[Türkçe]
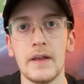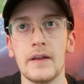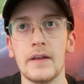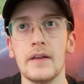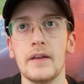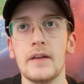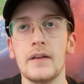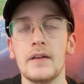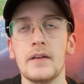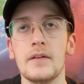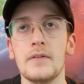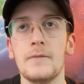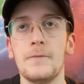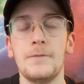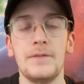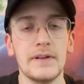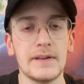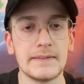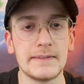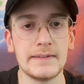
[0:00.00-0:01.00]
E,
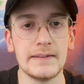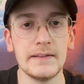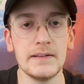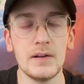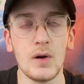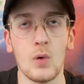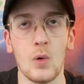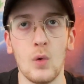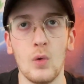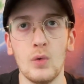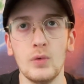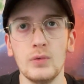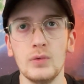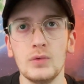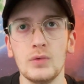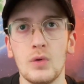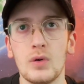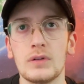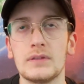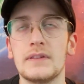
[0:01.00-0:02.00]
fiyatı
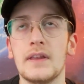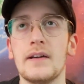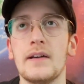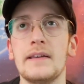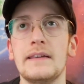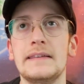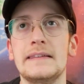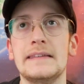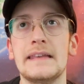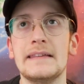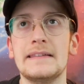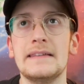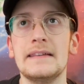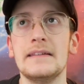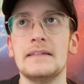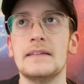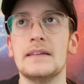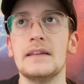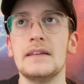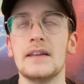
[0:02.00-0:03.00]
10.7
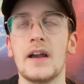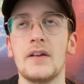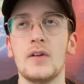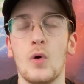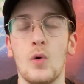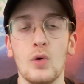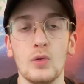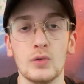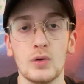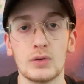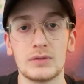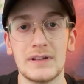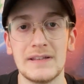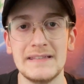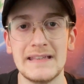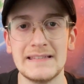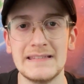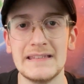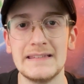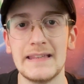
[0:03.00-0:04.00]
idi yani
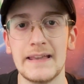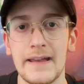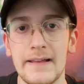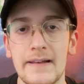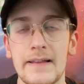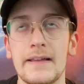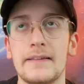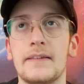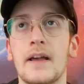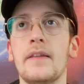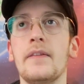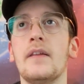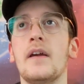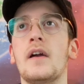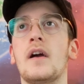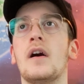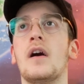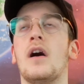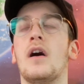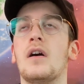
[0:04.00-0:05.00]
10.7 TL'den
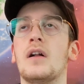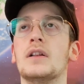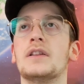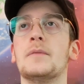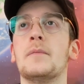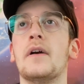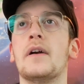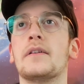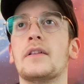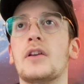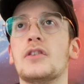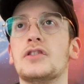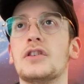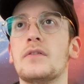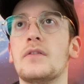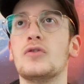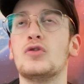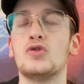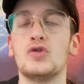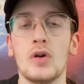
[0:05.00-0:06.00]
aldım arkadaşlar
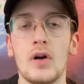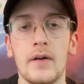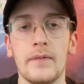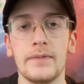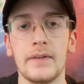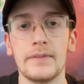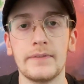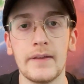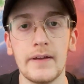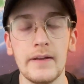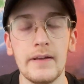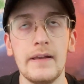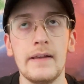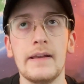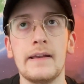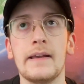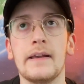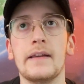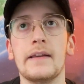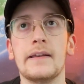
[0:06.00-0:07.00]
ve şu anda da
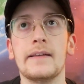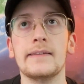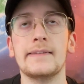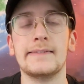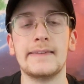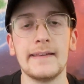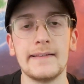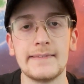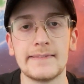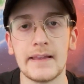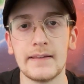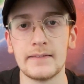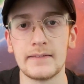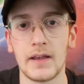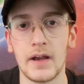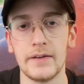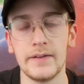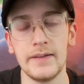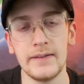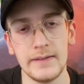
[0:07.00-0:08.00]
e, 80
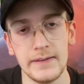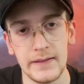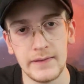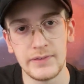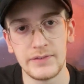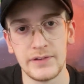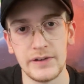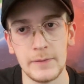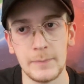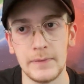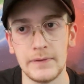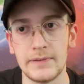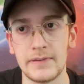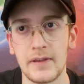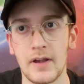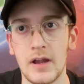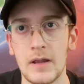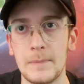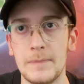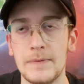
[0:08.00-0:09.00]
tane XVP
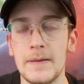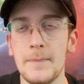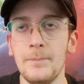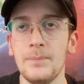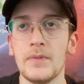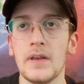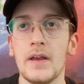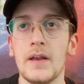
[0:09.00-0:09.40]
sahibiyim.